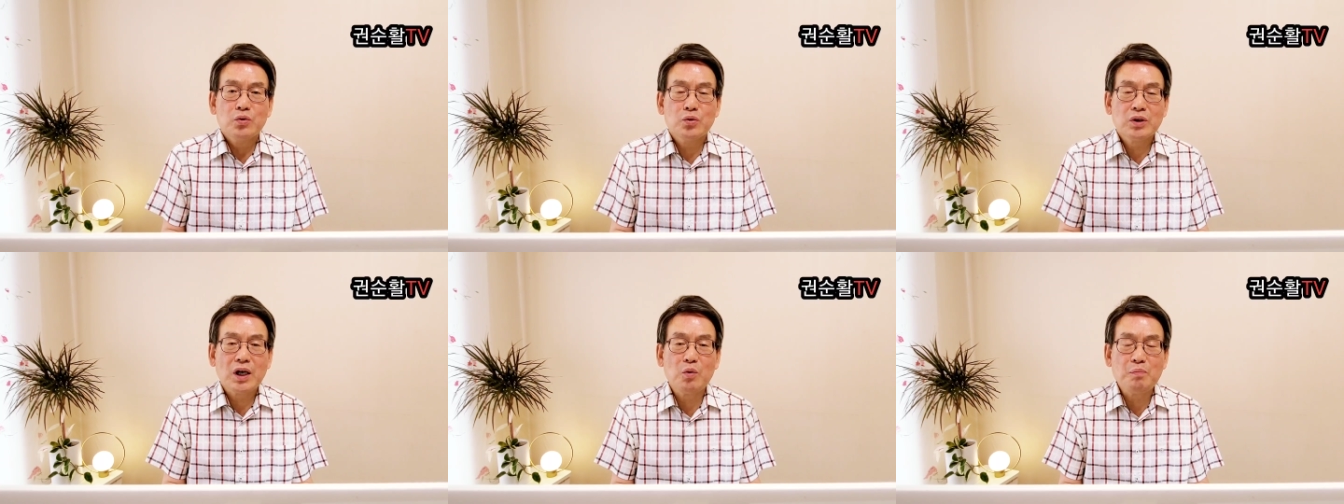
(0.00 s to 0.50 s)

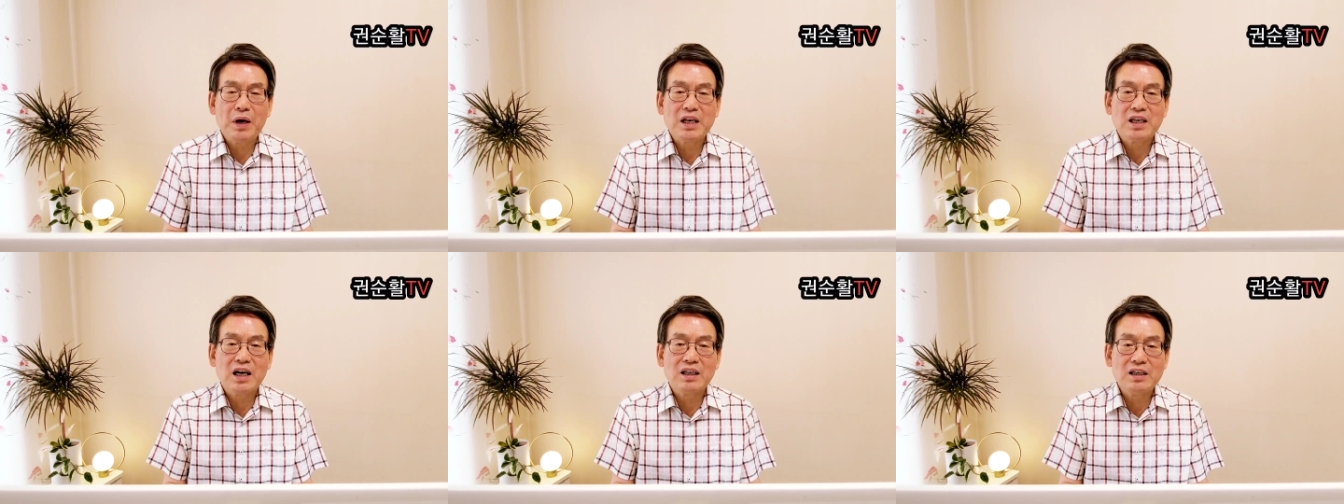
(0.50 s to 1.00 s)
유창훈
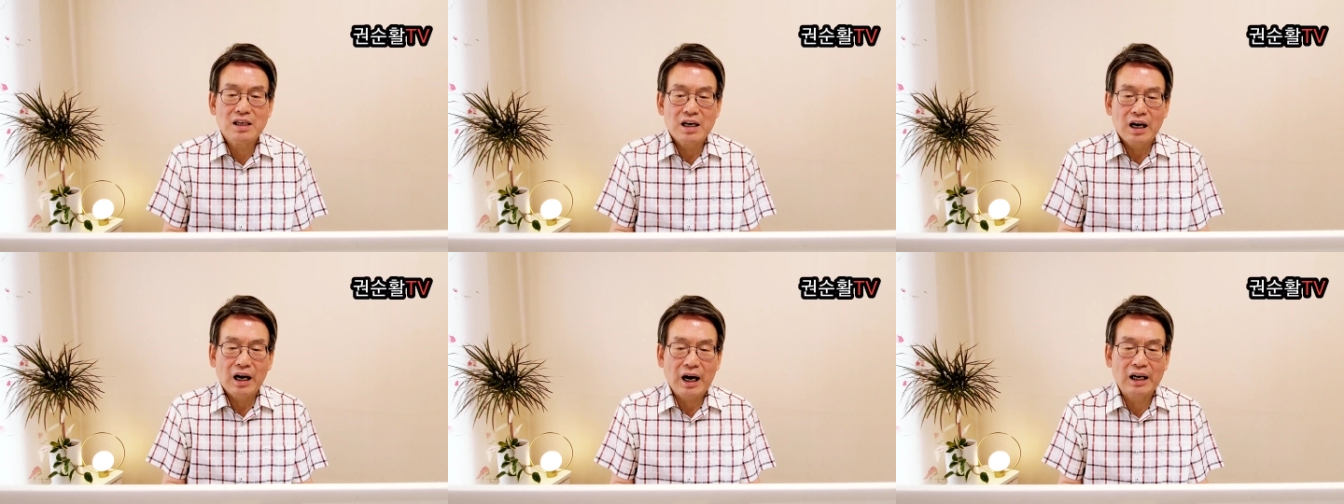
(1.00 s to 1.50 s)

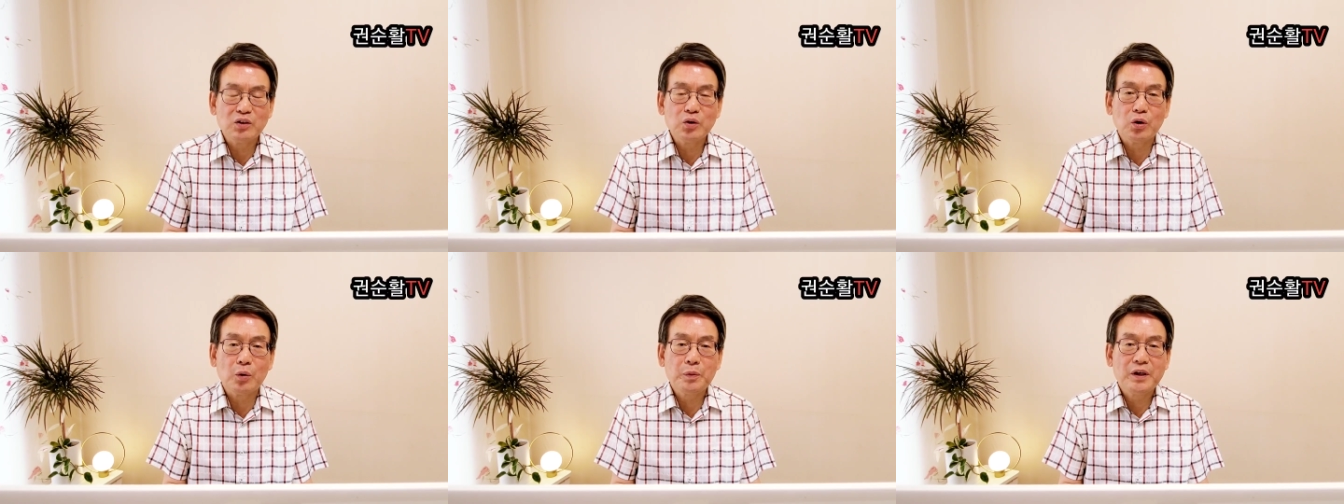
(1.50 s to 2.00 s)
판사를
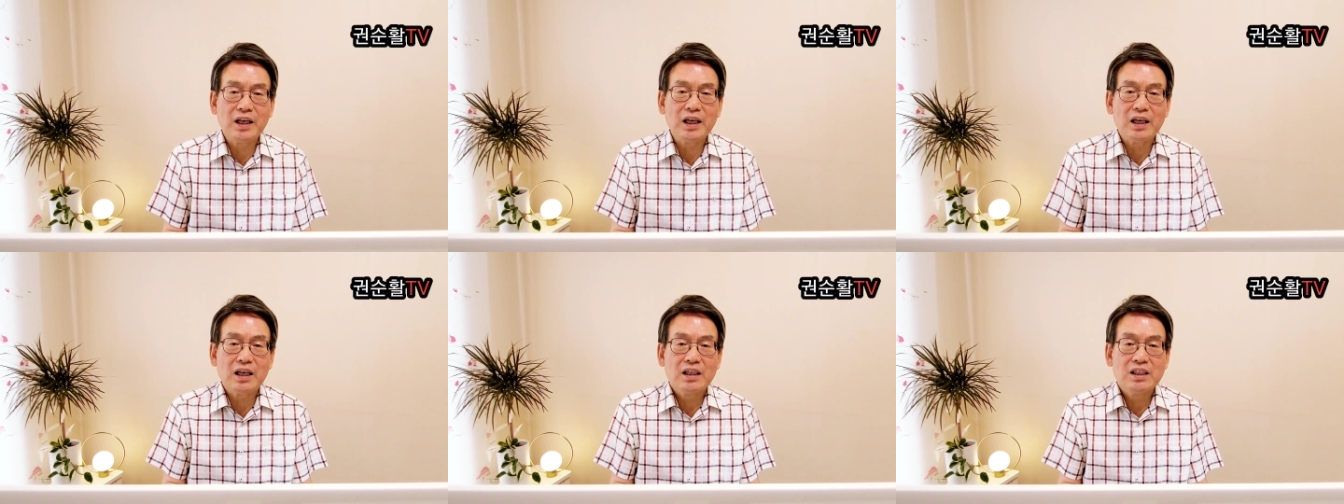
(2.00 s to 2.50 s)
강도
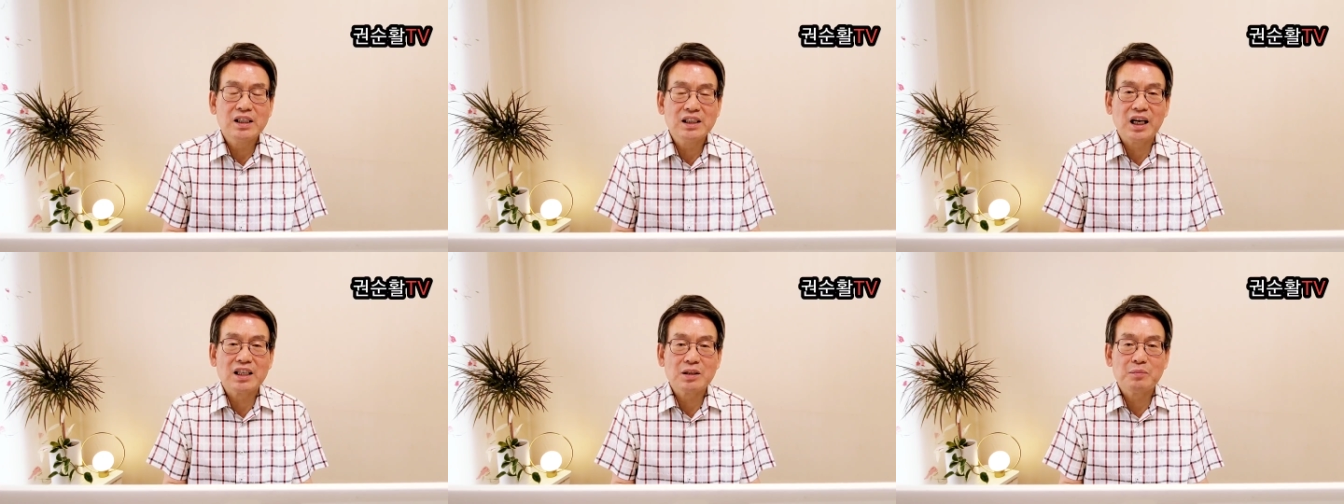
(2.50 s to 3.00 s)
높게
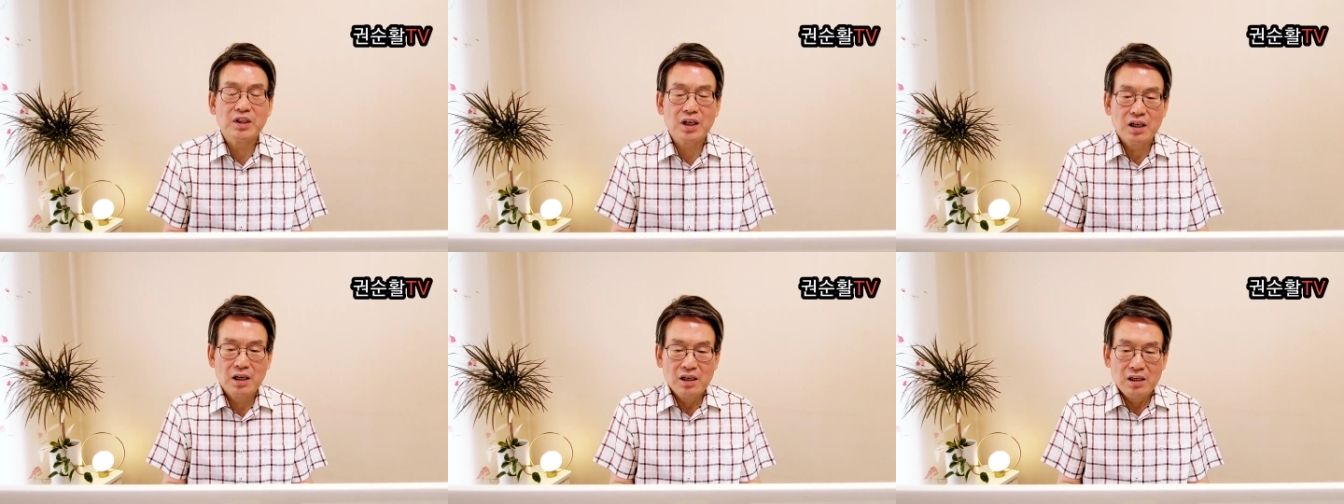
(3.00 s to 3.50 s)
질타했습니다.